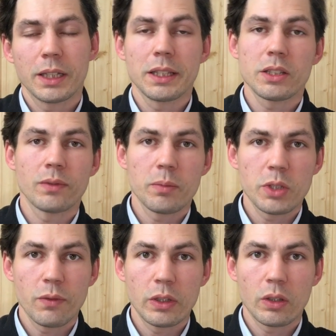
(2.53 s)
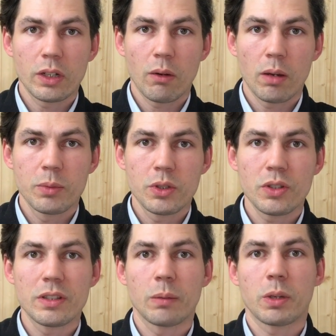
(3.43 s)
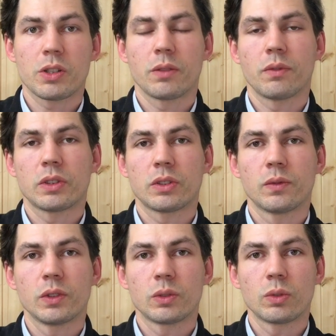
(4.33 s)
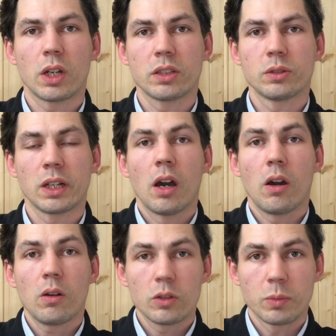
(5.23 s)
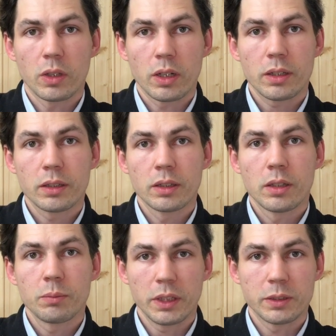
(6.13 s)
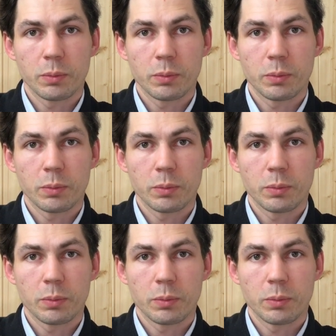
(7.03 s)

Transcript: Ja nazywam się Wiktor Hałabiś i zapraszam Was do wysłuchania o odbiorach miejsc